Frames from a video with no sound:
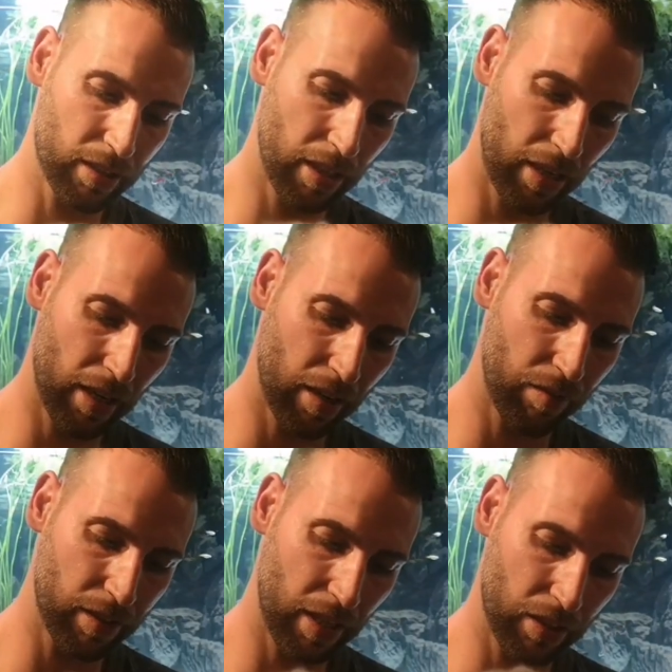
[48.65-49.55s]
Esta es la que
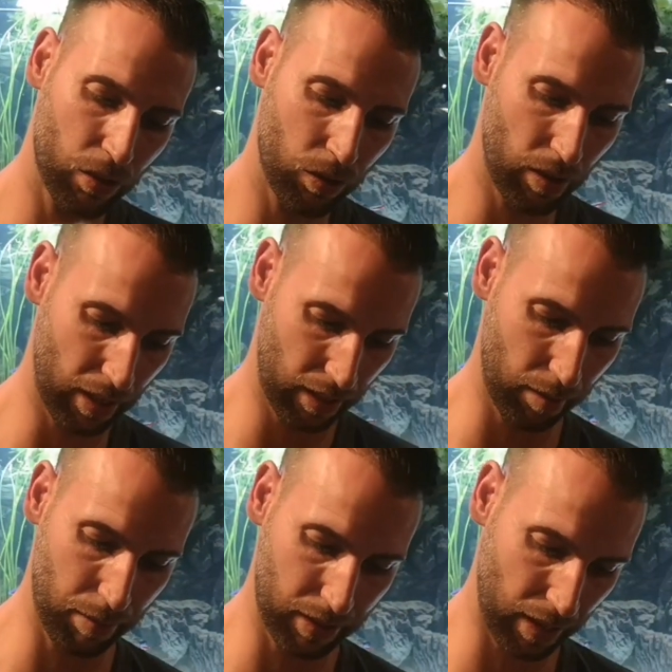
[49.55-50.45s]
ficha todo, la que
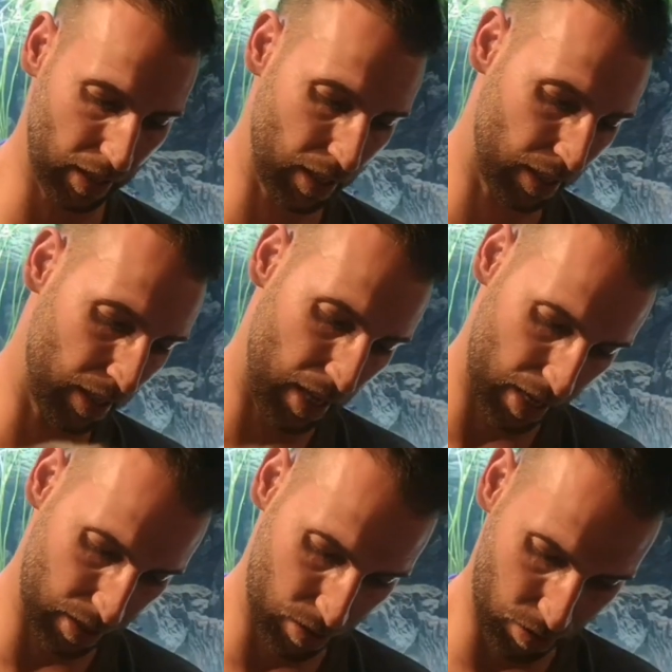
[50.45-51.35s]
siempre está ahí
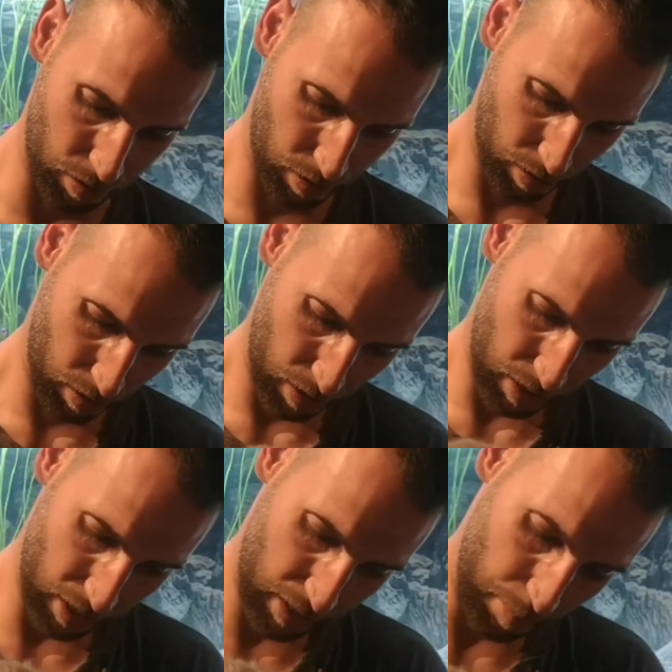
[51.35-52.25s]
enredando,
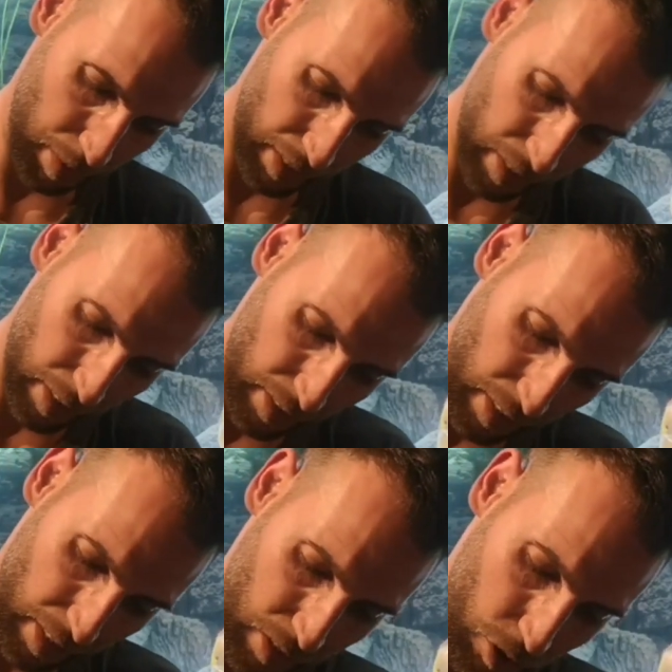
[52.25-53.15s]
está
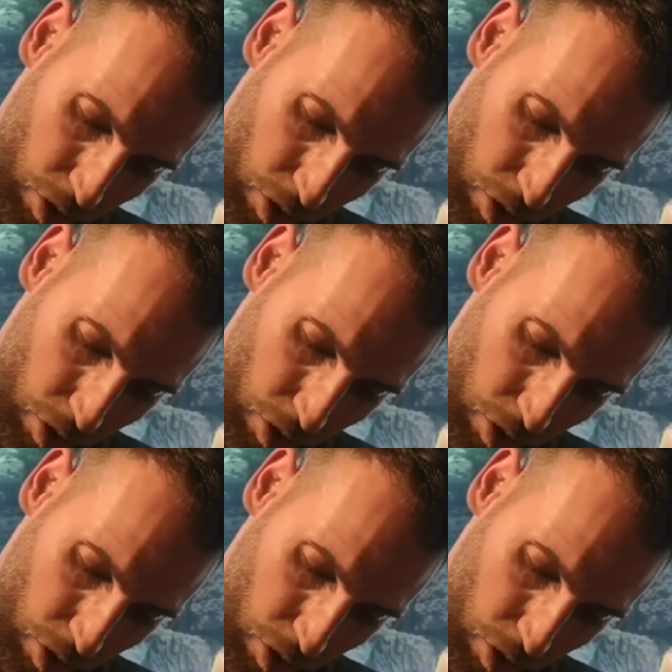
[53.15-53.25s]
pendiente de